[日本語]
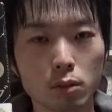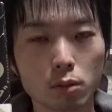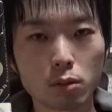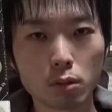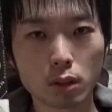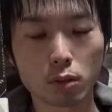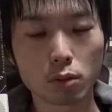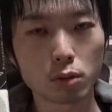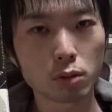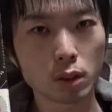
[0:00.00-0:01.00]
ところが
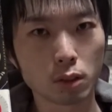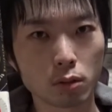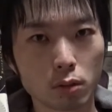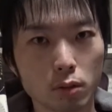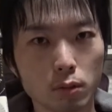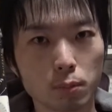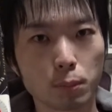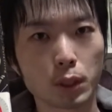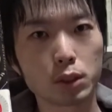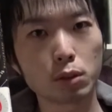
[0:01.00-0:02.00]
この著者の
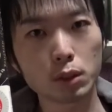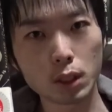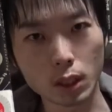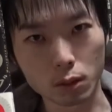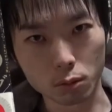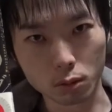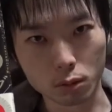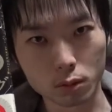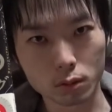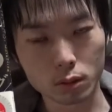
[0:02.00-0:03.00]
ベストセラーの
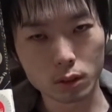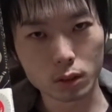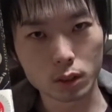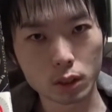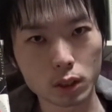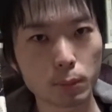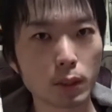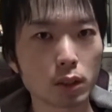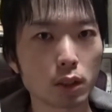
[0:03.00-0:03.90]
本、一番